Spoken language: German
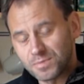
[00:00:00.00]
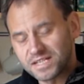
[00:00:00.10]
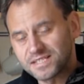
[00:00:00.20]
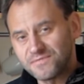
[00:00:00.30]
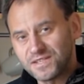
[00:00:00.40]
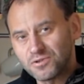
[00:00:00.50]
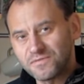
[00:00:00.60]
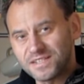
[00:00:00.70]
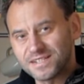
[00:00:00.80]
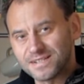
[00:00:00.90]
nächsten Video
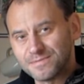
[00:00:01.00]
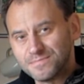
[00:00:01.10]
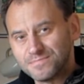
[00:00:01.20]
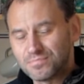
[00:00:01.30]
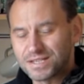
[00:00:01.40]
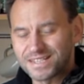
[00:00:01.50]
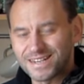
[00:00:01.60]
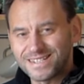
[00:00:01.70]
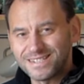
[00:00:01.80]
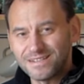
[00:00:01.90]
wieder. Bis
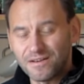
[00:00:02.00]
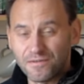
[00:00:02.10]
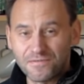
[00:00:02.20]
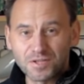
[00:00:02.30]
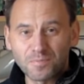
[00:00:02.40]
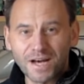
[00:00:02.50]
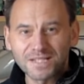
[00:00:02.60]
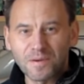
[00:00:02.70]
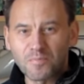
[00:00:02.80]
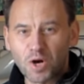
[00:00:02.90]
dahin, viel
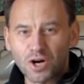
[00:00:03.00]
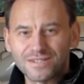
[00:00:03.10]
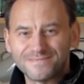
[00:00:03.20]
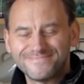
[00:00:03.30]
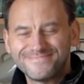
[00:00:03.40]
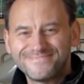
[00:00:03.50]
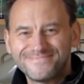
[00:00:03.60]
Spaß beim Kochen!